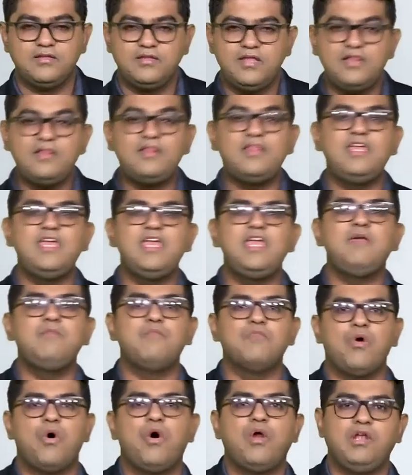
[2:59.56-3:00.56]
द
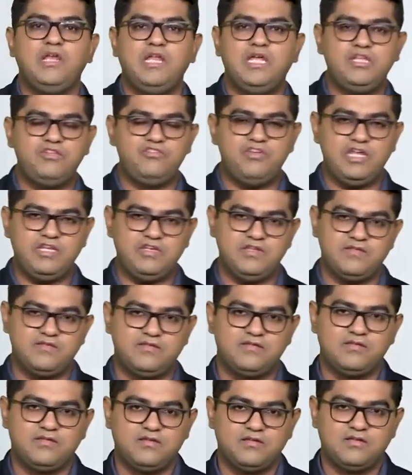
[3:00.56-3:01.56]
थीम ओनली
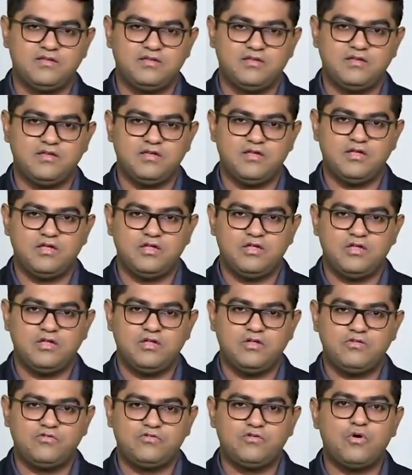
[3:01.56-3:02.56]
चेंजेस
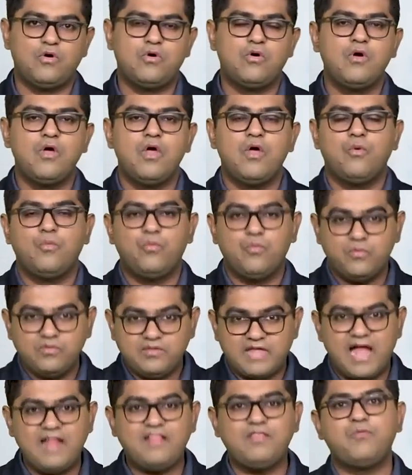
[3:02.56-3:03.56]
सो
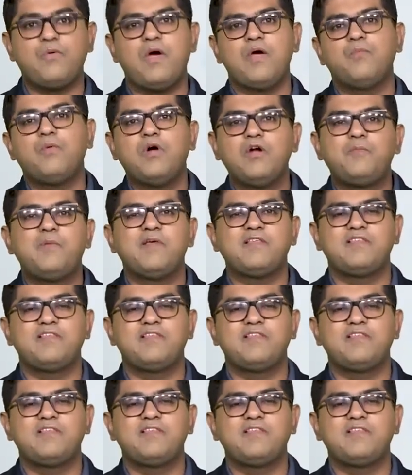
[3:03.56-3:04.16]
दैट्स वाई वर्ड